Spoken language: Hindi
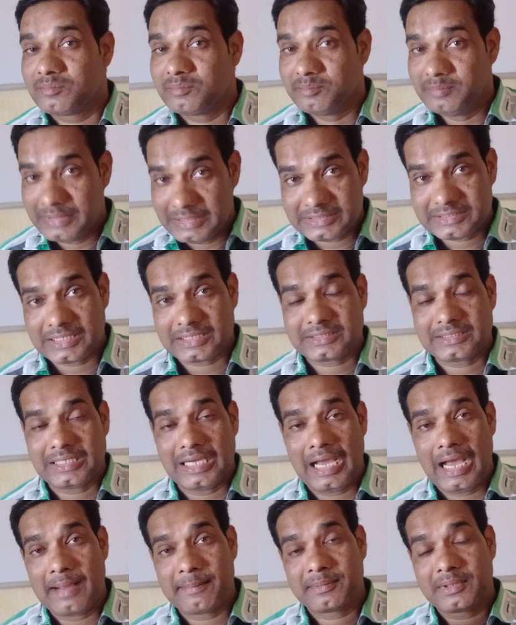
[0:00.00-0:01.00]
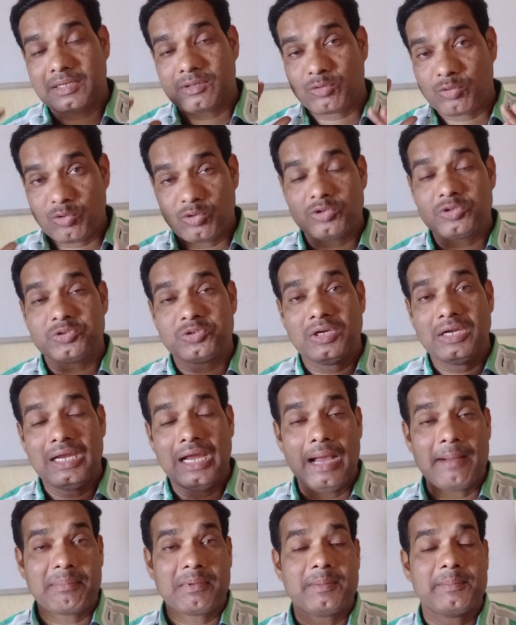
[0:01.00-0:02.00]
मिल सकता है आपके कोर्ट जो है
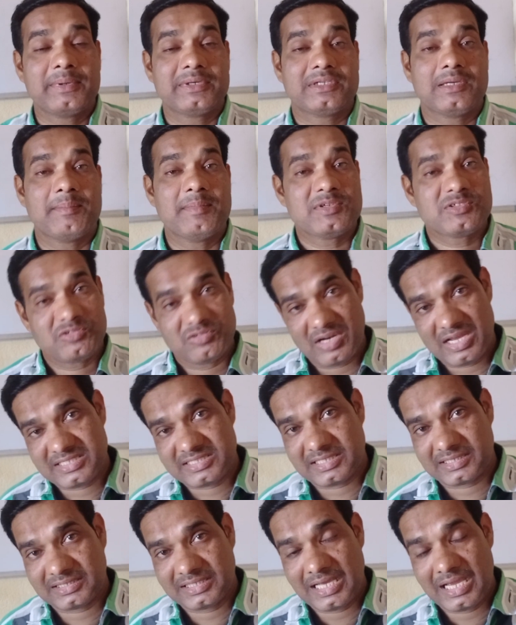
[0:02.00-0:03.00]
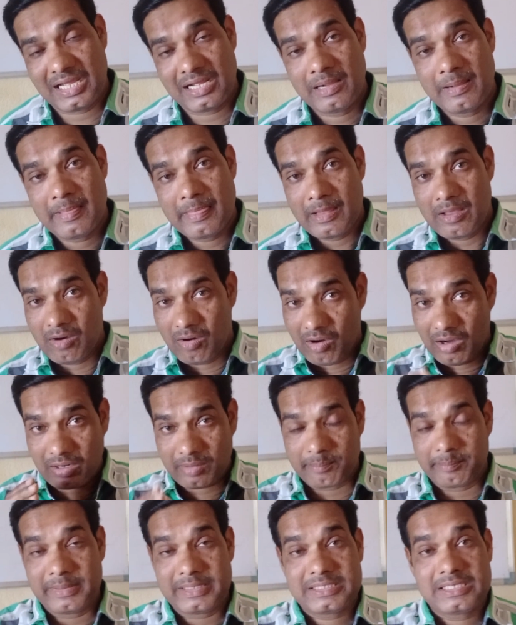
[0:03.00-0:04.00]
आपके पक्ष में सुना सकता है और
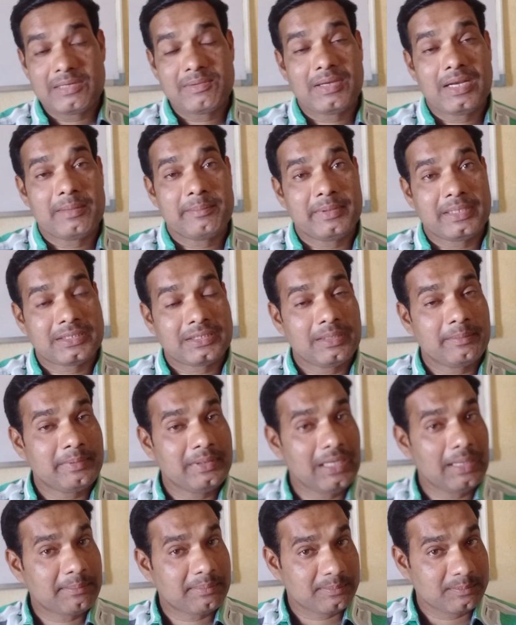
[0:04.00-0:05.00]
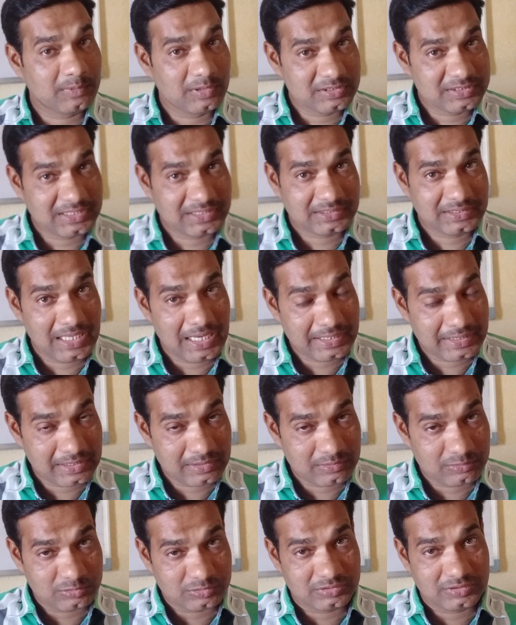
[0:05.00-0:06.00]
बेचने वाला व्यक्ति भी आप बोल सकता है कि
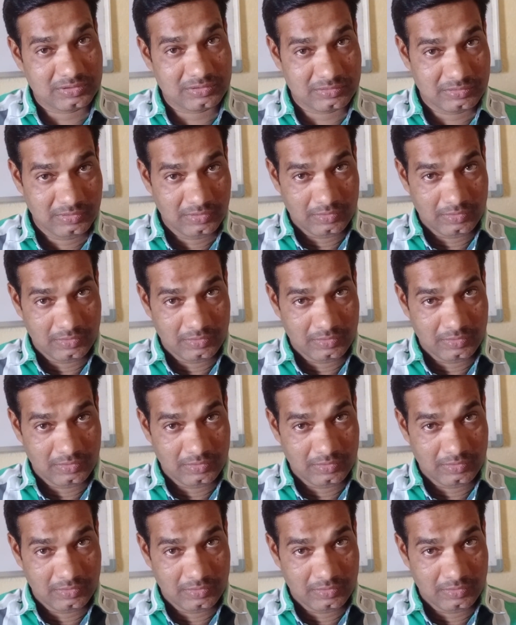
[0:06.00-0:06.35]
कुछ न